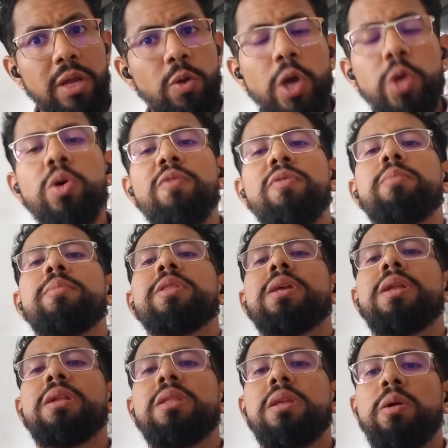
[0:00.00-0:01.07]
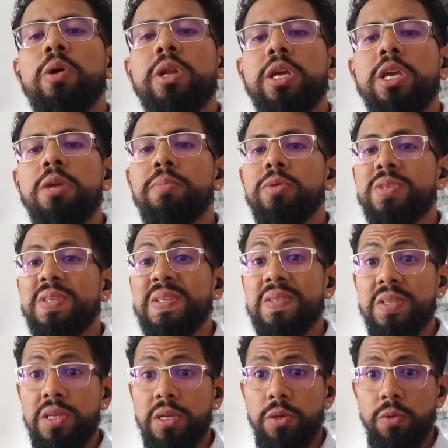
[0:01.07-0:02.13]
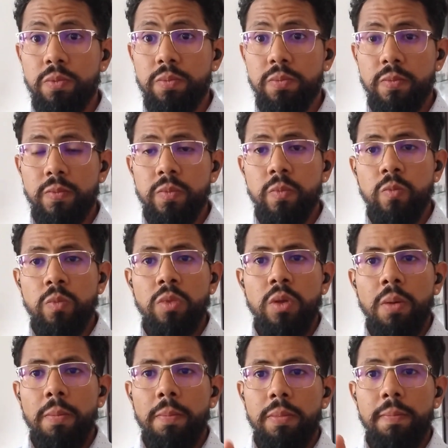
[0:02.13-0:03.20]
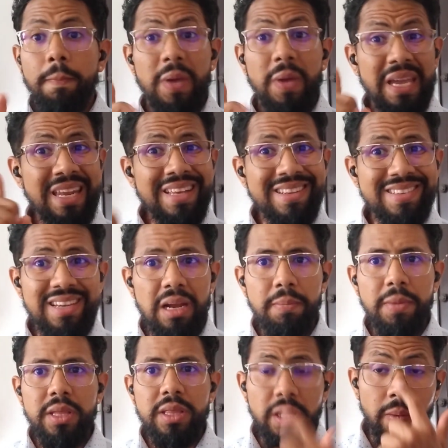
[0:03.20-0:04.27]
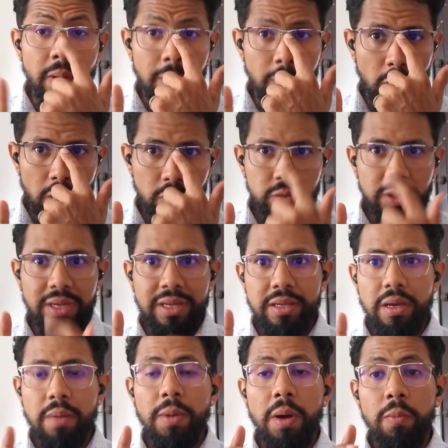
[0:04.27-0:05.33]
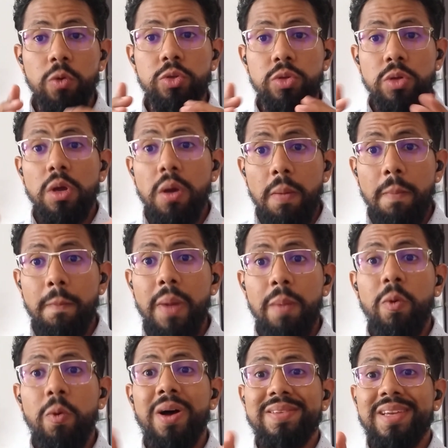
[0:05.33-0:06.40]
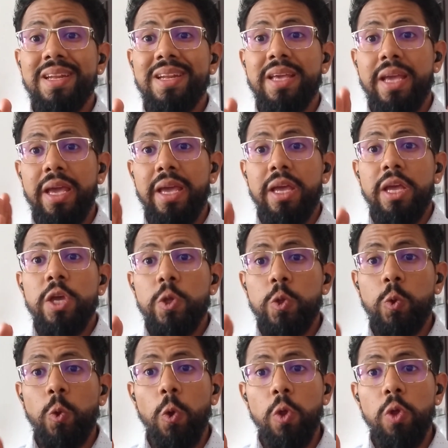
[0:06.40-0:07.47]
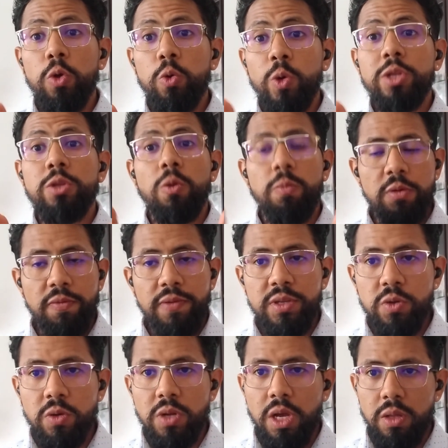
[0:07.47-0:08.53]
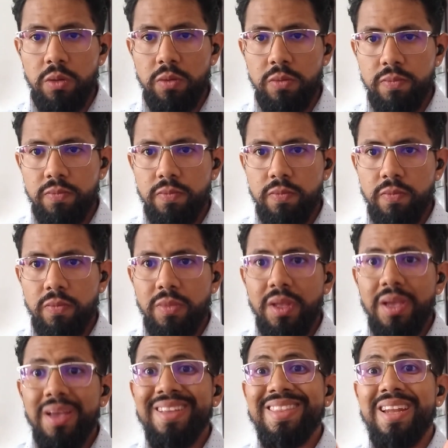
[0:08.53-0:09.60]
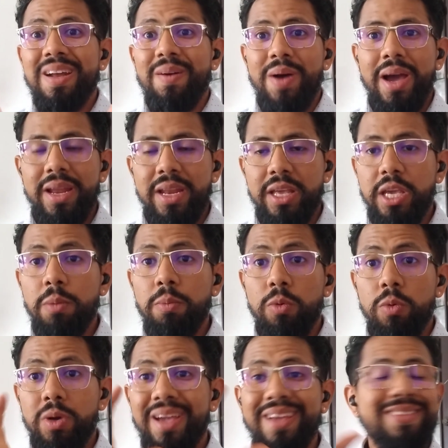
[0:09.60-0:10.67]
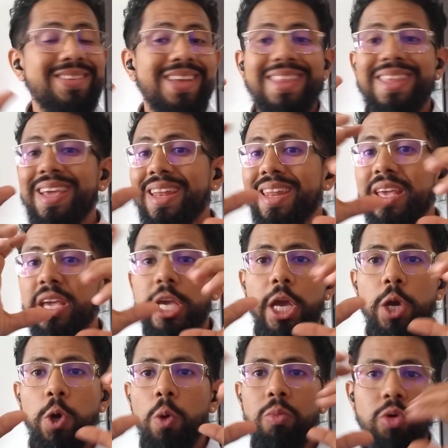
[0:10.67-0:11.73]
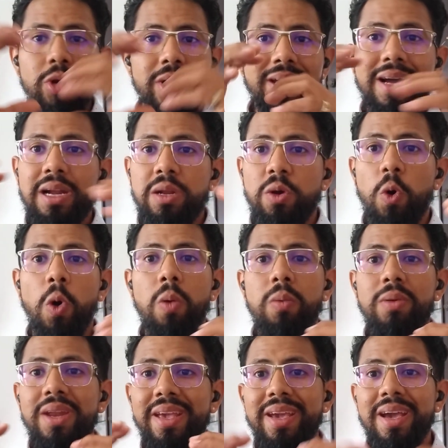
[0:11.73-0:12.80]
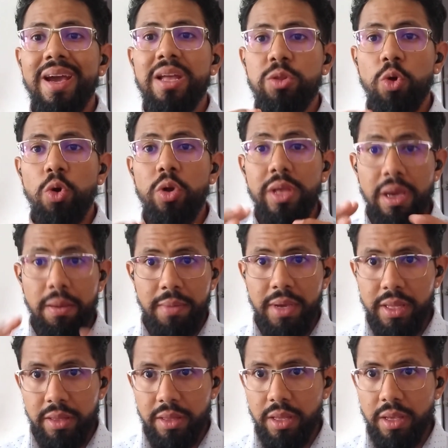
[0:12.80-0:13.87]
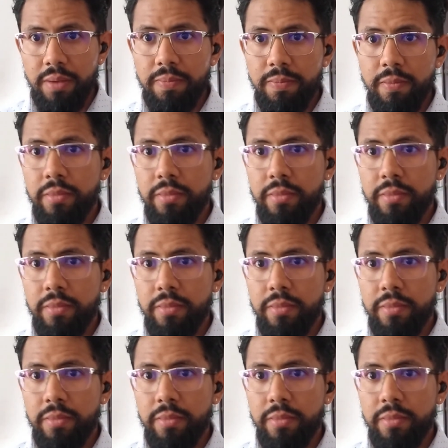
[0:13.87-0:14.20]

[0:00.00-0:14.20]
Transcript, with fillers: qué nos ayuda a fomentar el trabajo en equipo? Sencillo. Inicialmente vamos a, vamos, vamos a hacer que todo nuestro profesorado trabaje en equipo. Se tienen que comunicar obligatoriamente